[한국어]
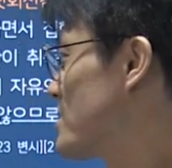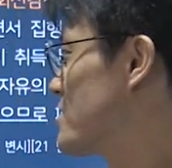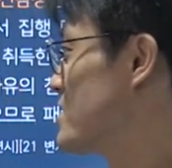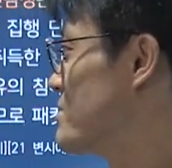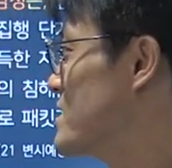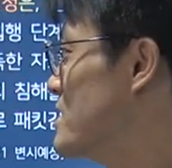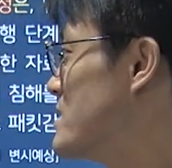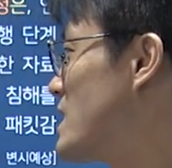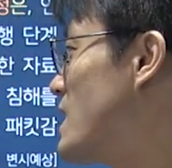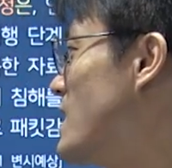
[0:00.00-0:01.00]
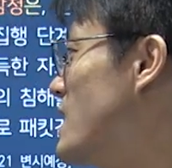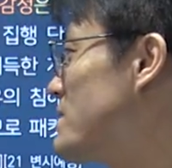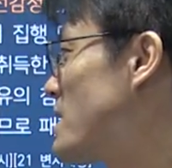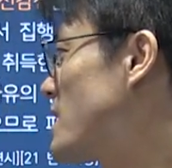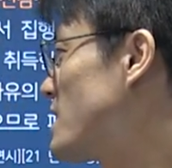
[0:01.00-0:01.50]
그래서 의미를 자,
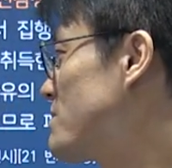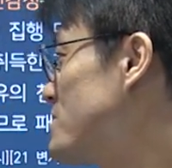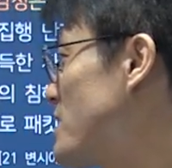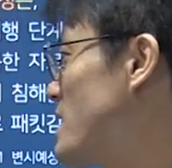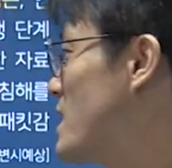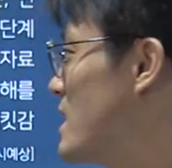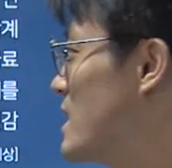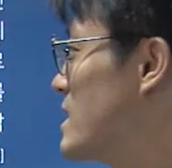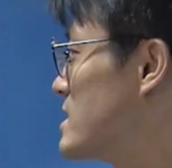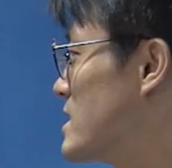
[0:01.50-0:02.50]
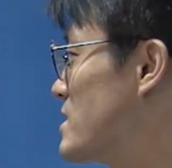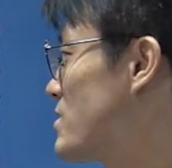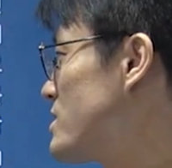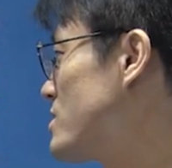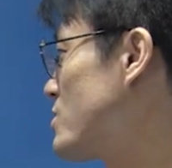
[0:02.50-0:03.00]
패킷 감청이란 자,
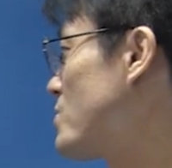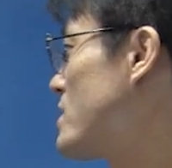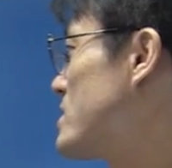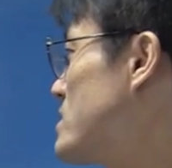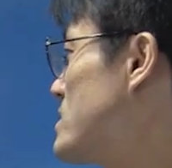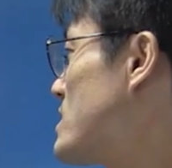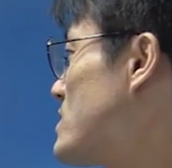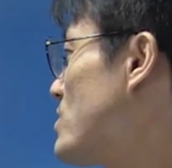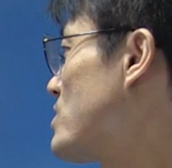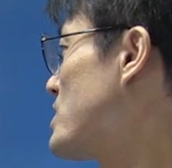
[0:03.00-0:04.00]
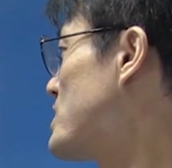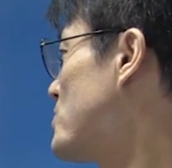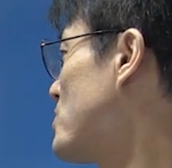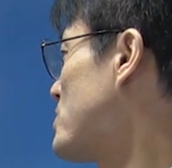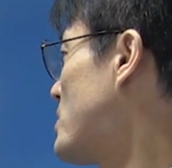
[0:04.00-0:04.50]
인터넷을 통해 흐르는 자, 전기
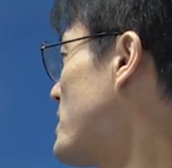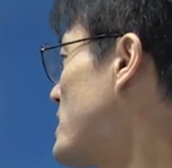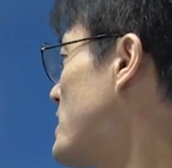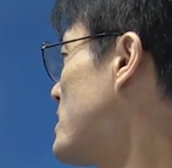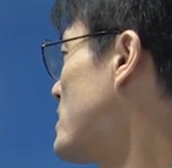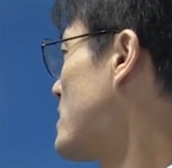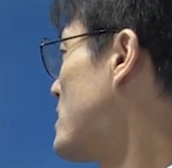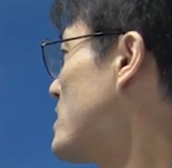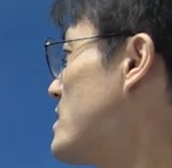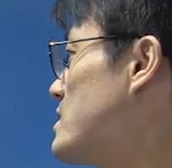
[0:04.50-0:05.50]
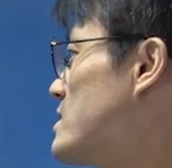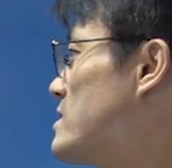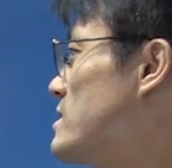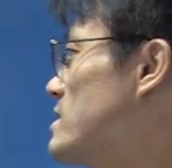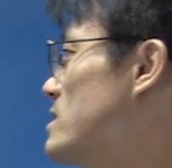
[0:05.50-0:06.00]
신호 형태
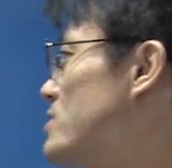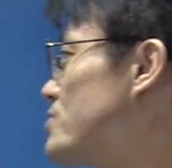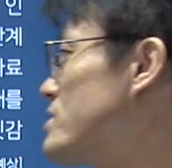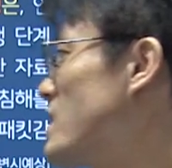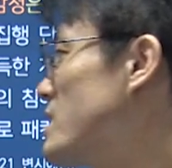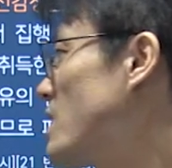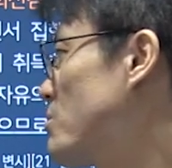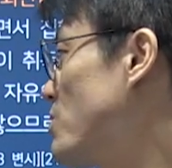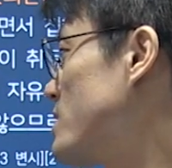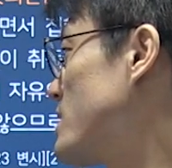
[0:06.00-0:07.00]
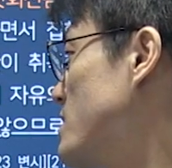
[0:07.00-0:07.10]
패킷을 중간에 확보한